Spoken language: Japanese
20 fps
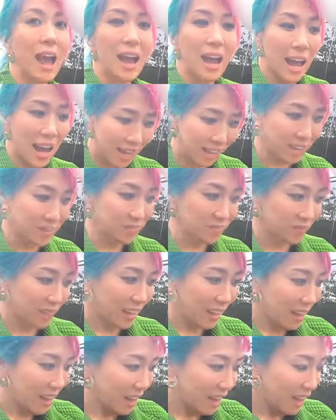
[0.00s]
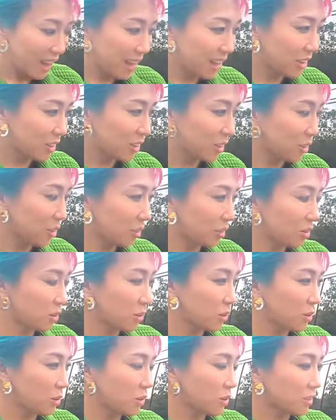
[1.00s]
はいえっ
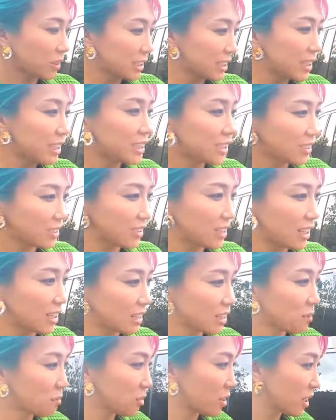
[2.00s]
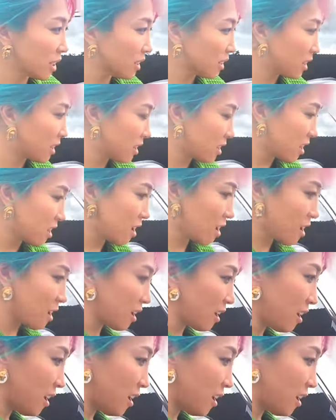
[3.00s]
とシール貼ってもらって